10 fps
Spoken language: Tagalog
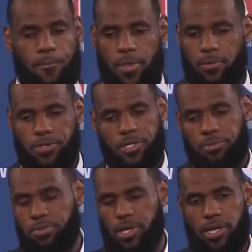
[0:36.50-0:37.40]

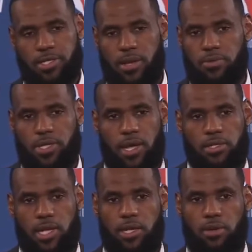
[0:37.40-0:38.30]
nagpiyaw dito sa
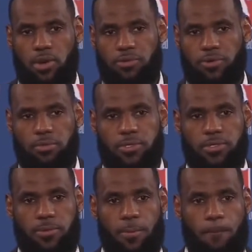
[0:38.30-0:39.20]
tagom dako namin
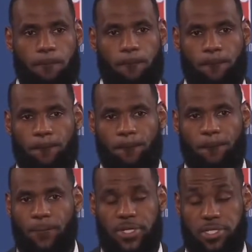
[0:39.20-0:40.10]
gipatulog
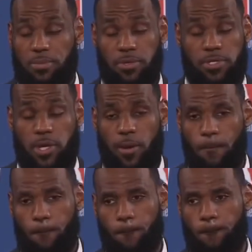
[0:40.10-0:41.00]
hmm,
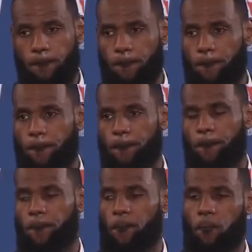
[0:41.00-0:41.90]
basta
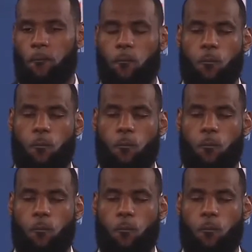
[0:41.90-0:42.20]
ginas kam